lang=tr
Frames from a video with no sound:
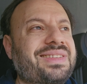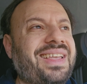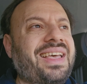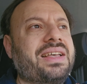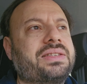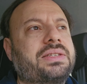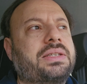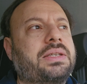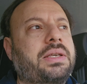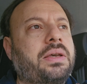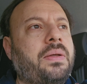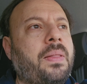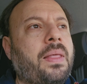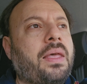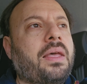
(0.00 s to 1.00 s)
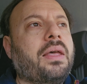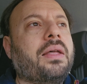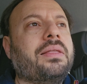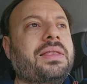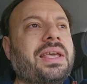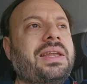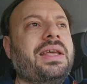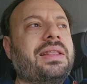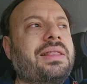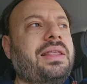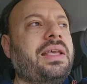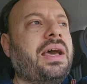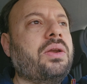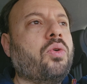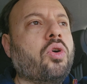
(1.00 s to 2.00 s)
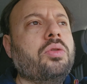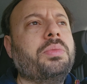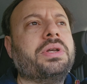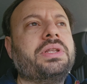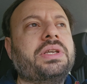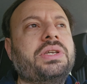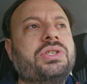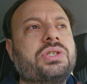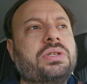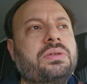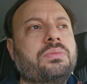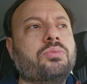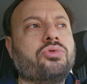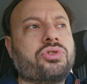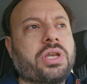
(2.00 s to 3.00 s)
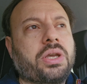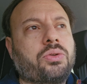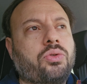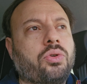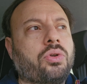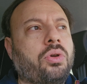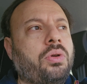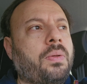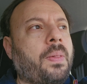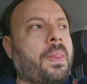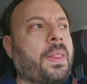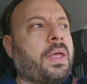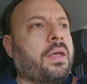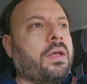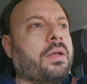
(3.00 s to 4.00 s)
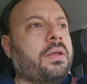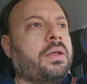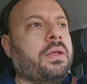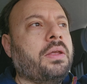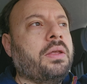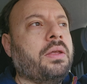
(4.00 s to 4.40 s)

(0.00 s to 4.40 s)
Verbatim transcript: Ne yazık ki denetleyen olmadığı için bu sektörü e,